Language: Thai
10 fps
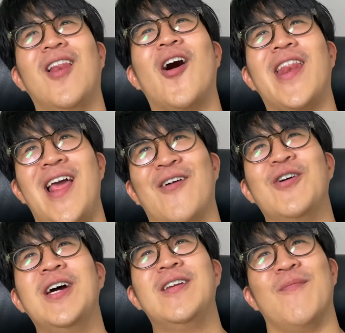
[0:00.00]
รอดแล้
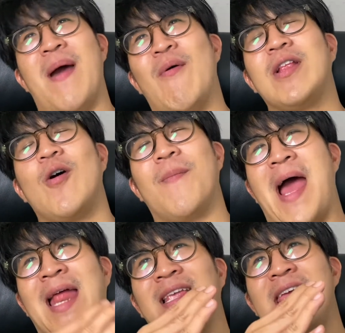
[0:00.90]
วถึงแม้ว่าจบ
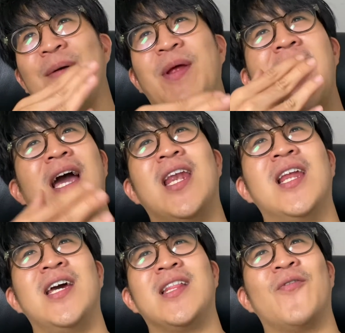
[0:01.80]
งานจะยังไม่ได้เงิน
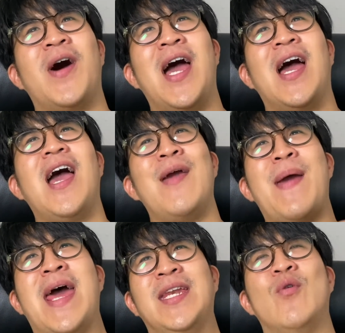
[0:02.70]
เลยแต่
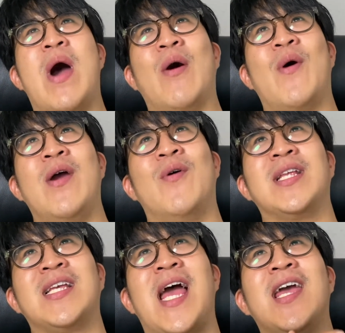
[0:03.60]
ว่าไอแผนที่วางไว้ว่า
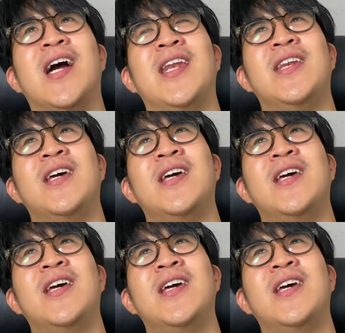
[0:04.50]
จะใช้เงิ